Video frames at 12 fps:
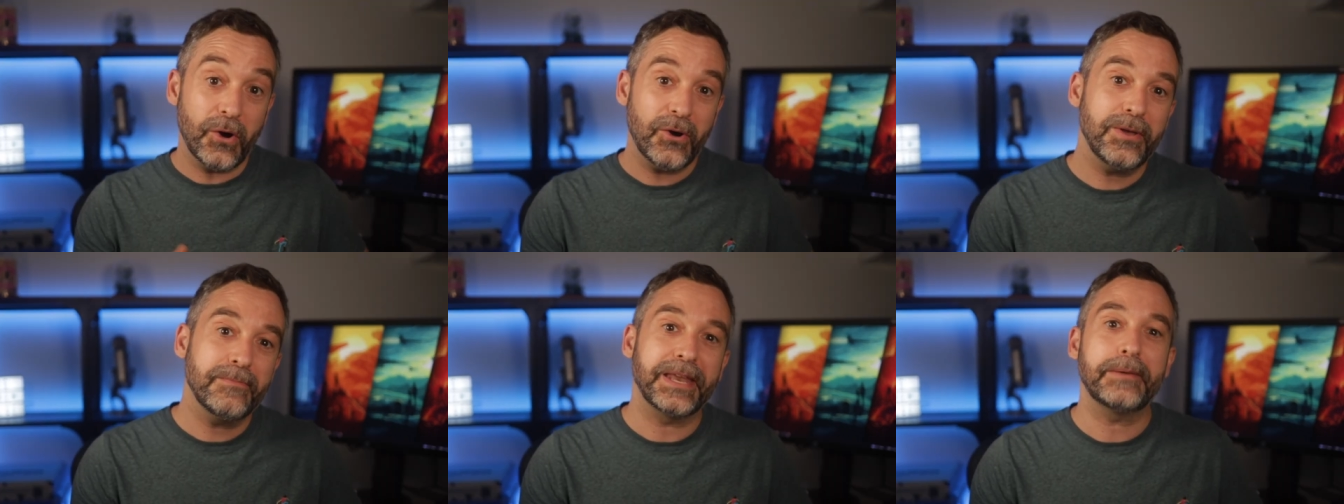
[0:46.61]

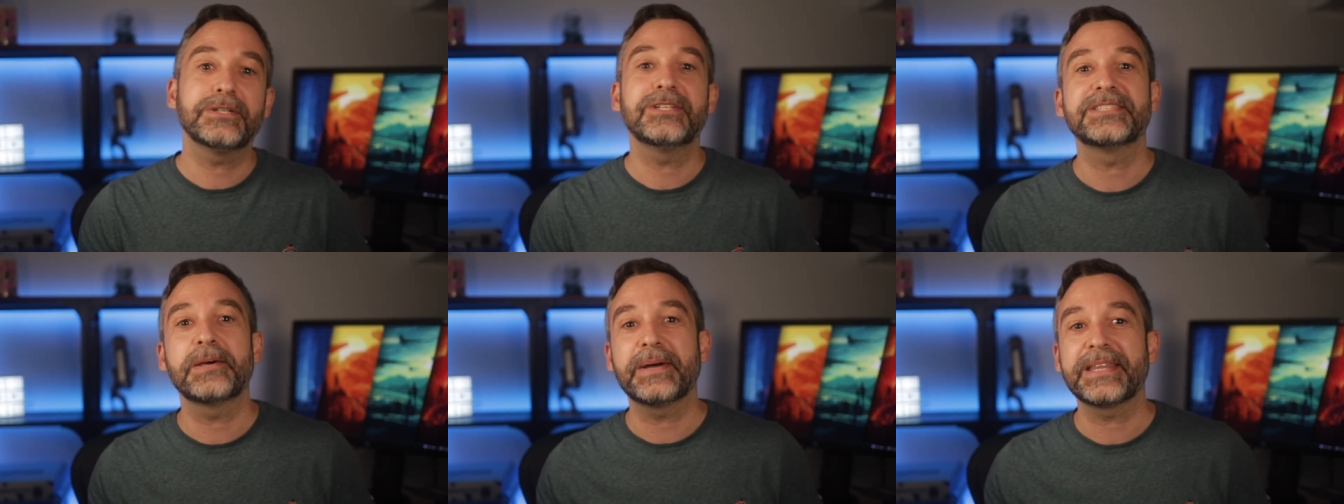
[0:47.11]
Hoy veremos
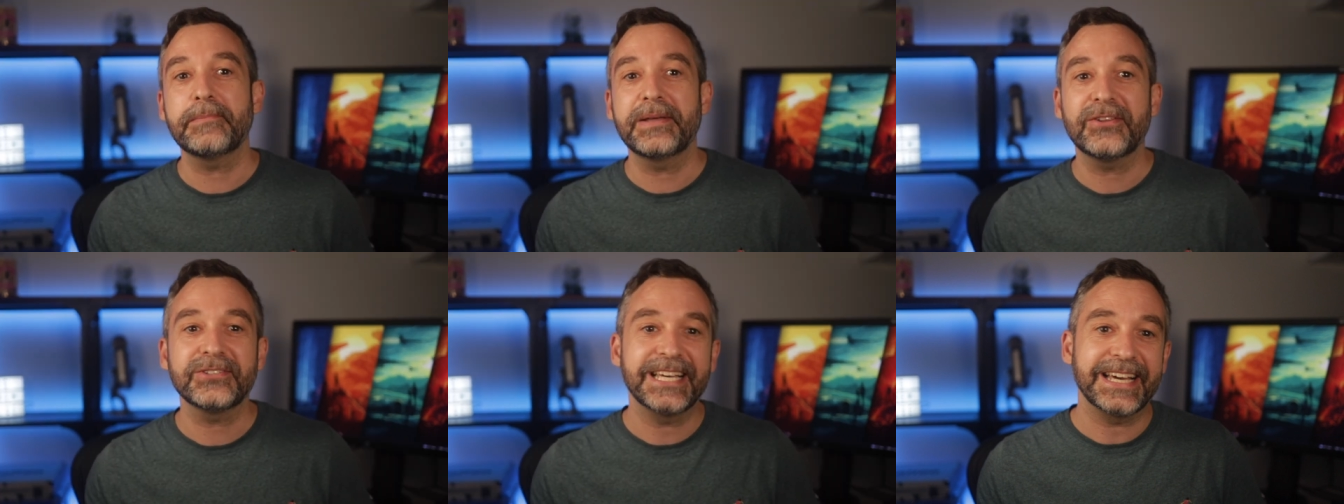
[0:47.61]
los
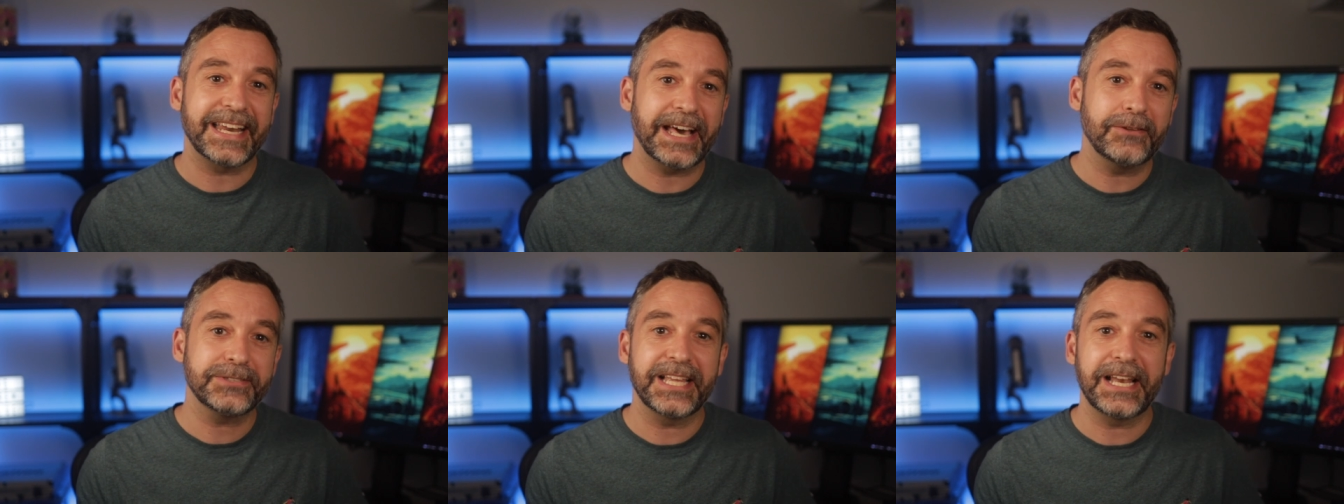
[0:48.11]
departamentos
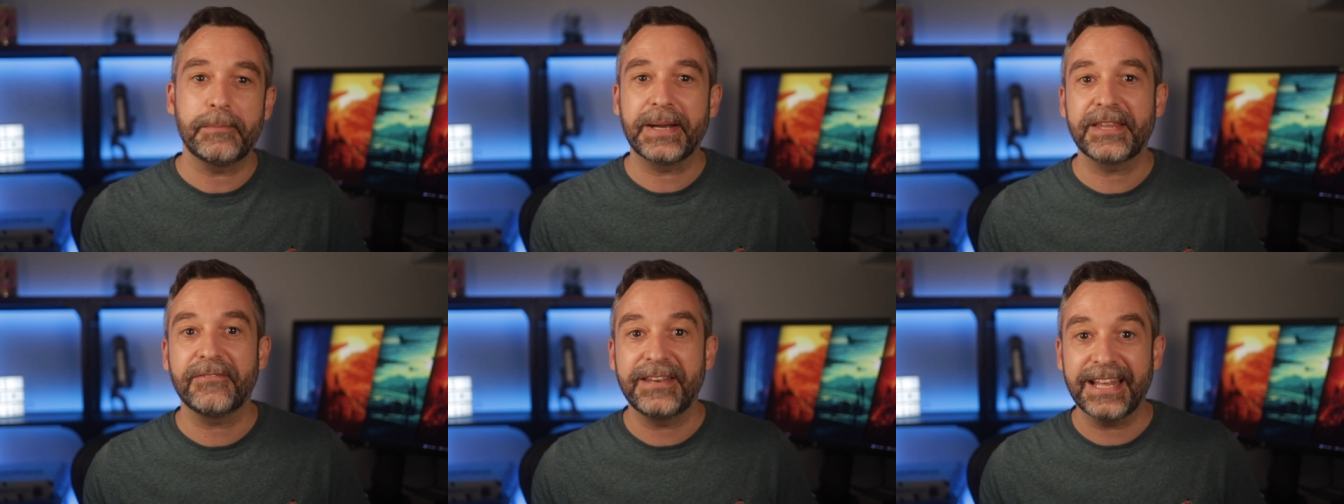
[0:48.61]
encargados de la
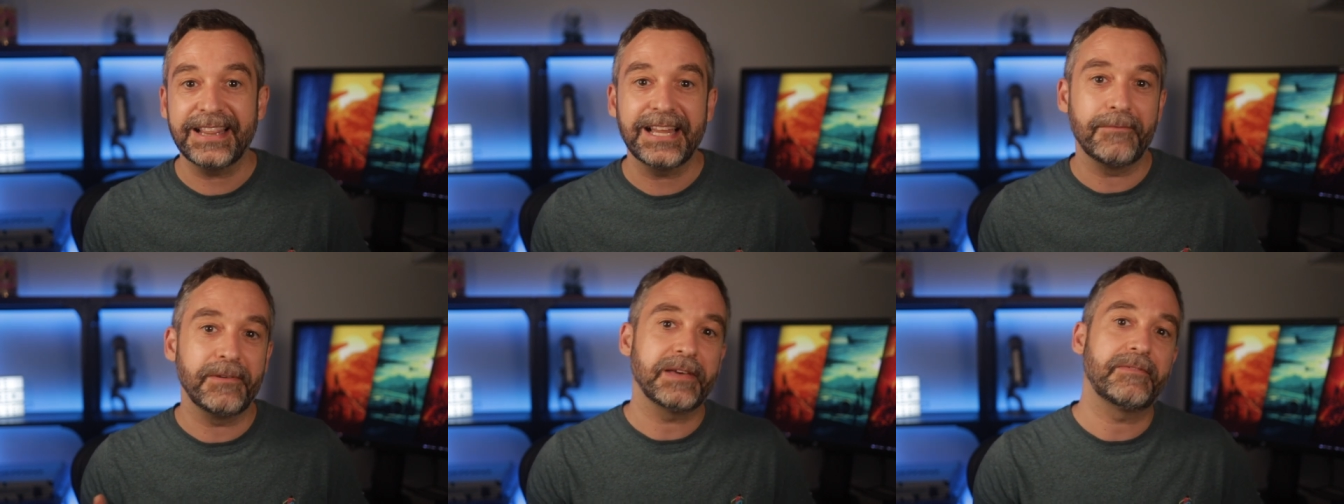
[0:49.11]
parte final
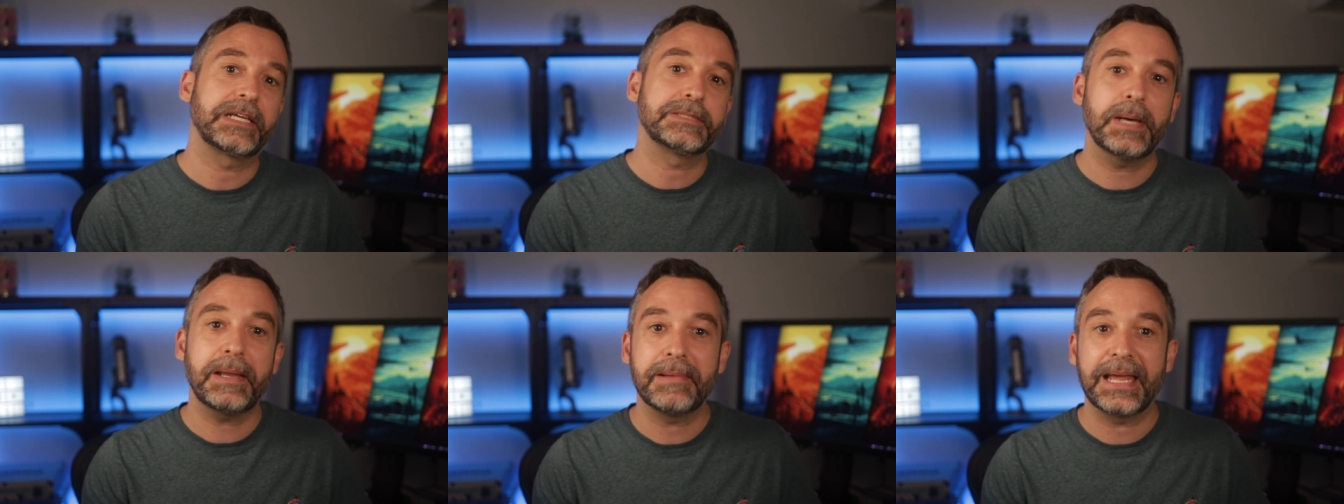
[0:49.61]
del VFX
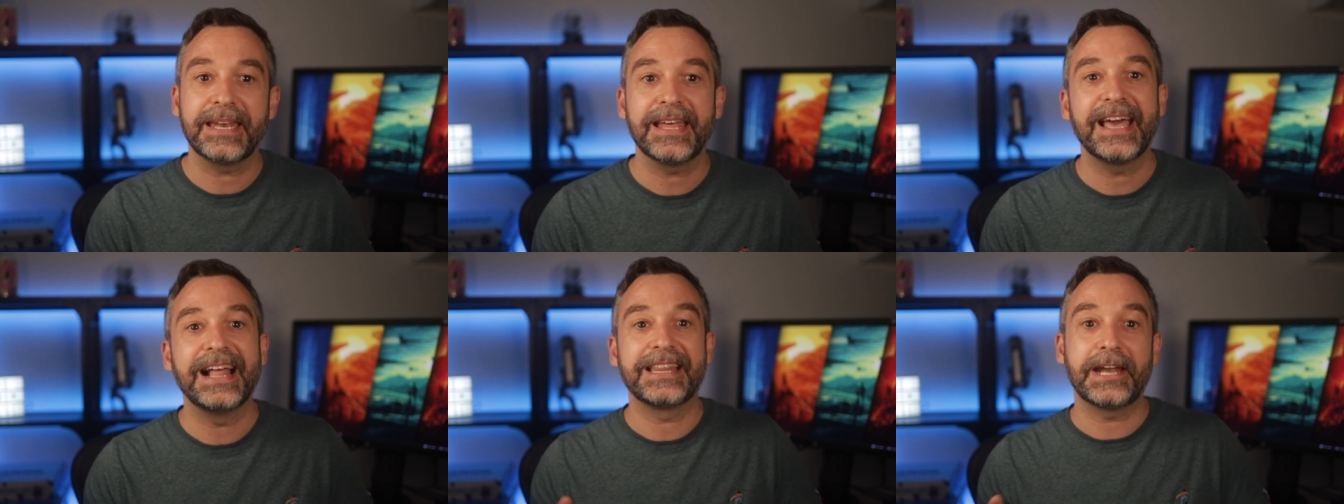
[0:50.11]
Pipeline,
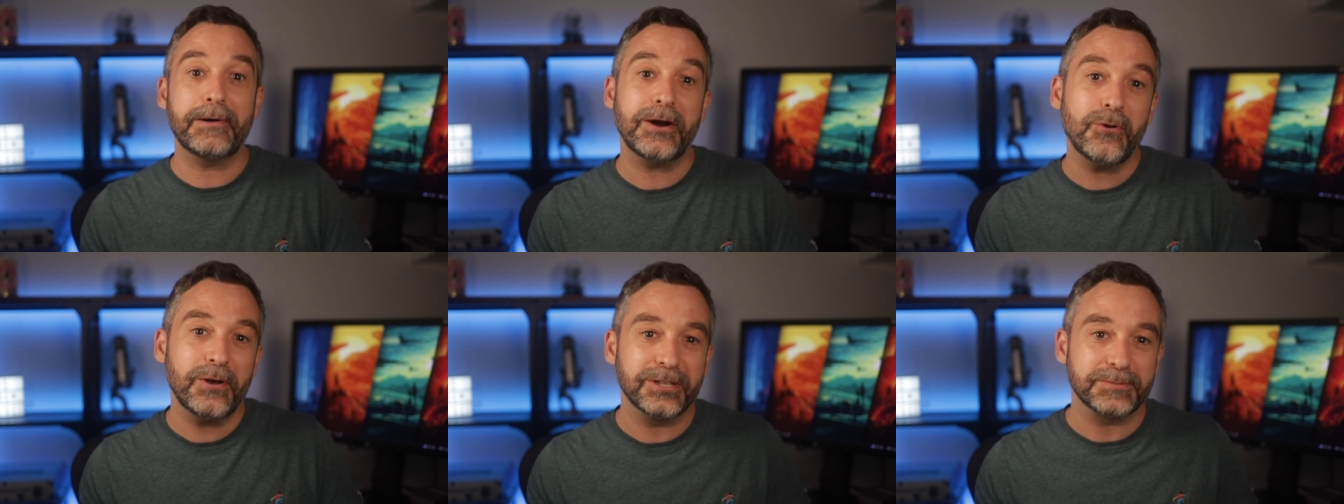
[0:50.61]
el
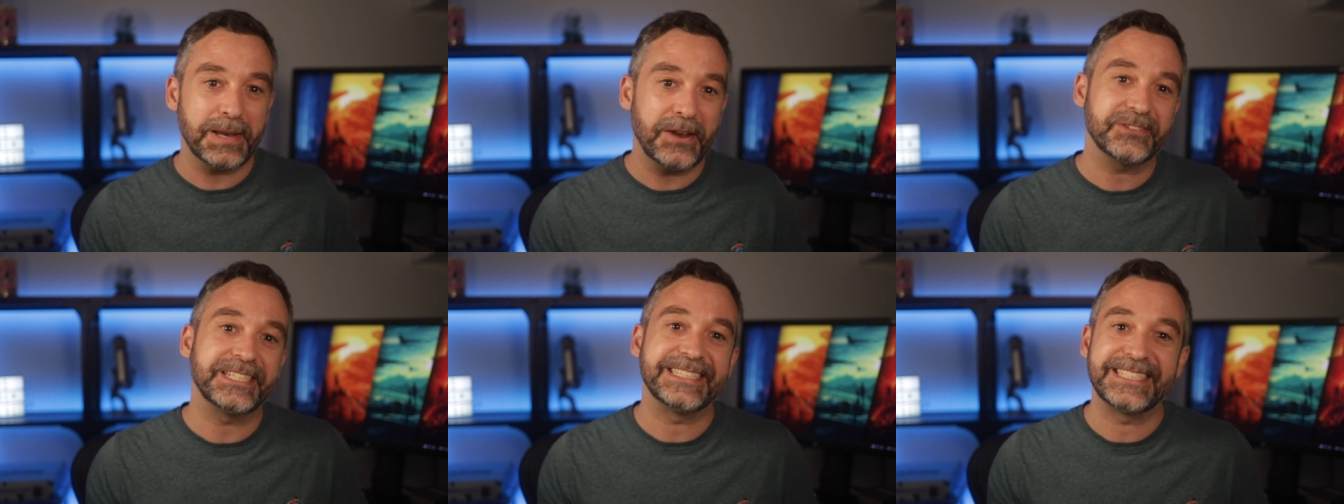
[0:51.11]
trabajo en los
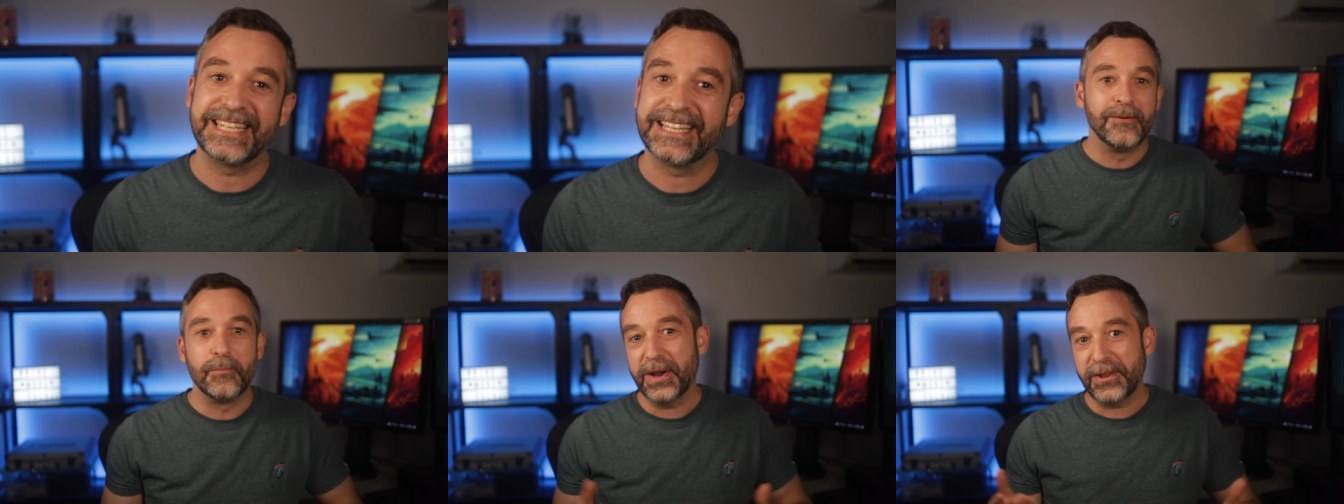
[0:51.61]
planos en sí.
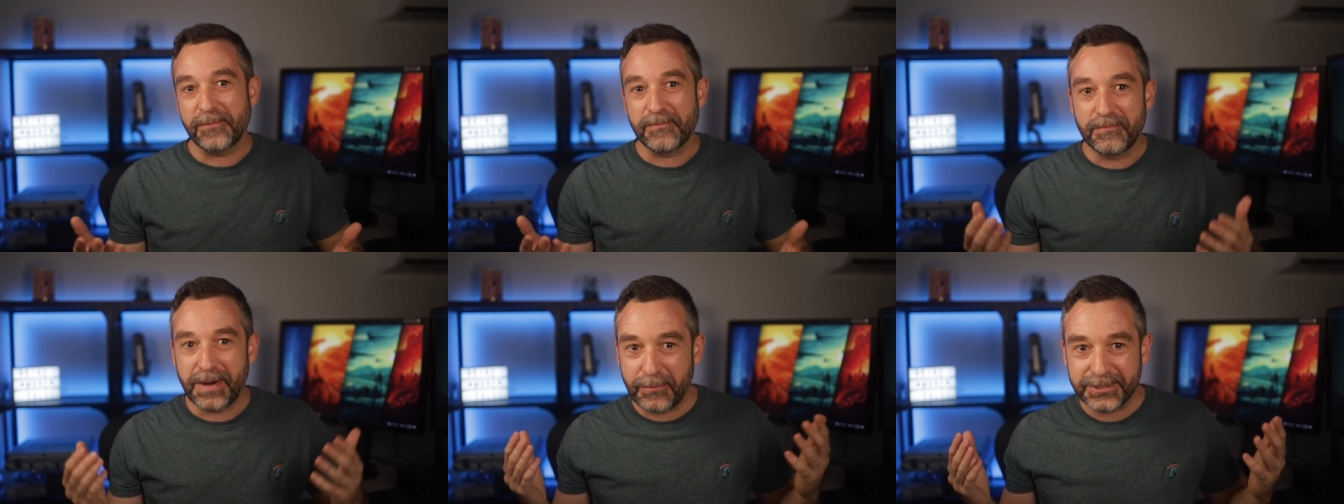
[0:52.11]
Bueno,
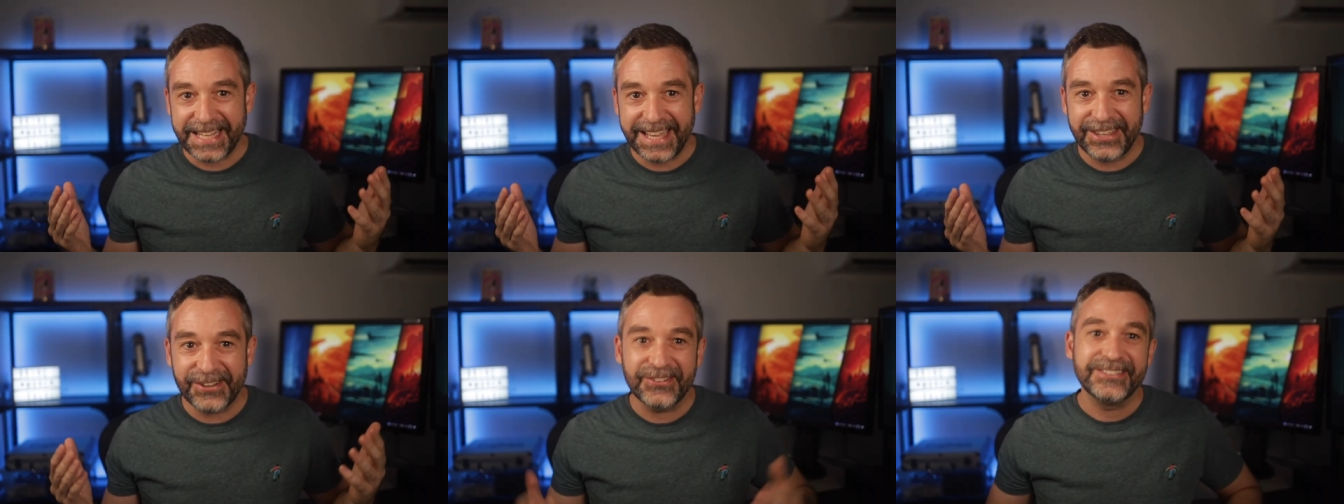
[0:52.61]
vamos a
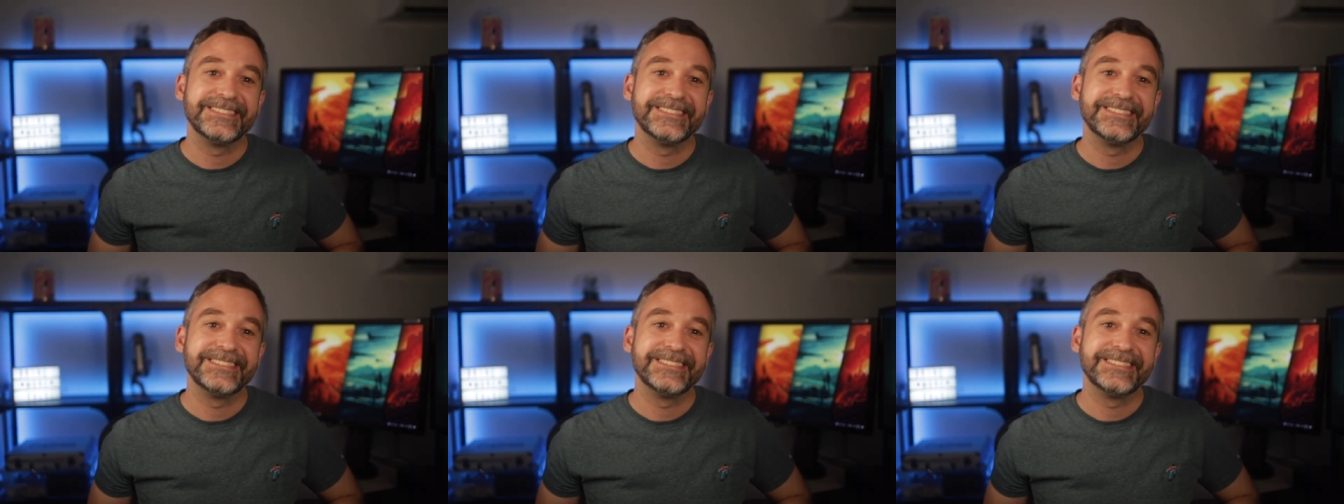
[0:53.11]
ello.